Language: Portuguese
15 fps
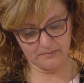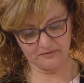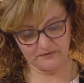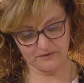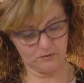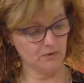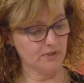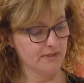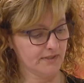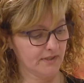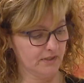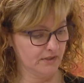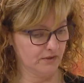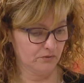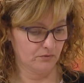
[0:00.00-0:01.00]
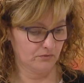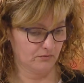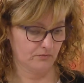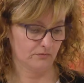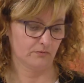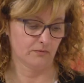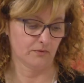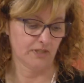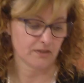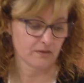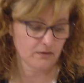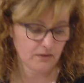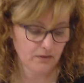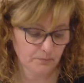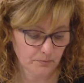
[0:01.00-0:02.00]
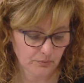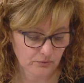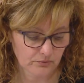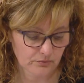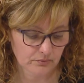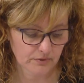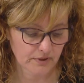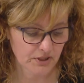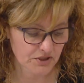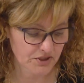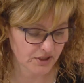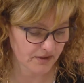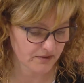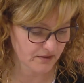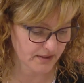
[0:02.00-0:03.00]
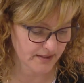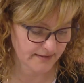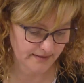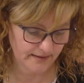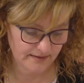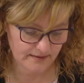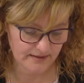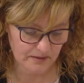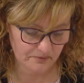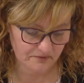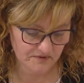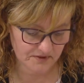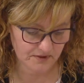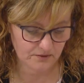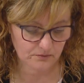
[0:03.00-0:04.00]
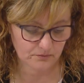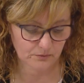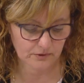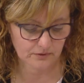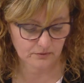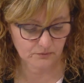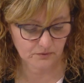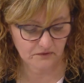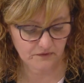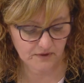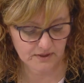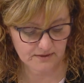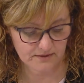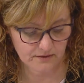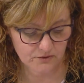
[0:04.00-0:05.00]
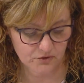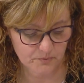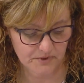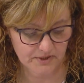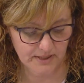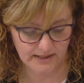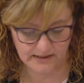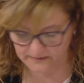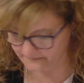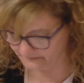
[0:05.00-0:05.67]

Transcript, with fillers: para fazer um lacinho, este tipo, este género assim, que dá para fazer um, um efeitozinho especial.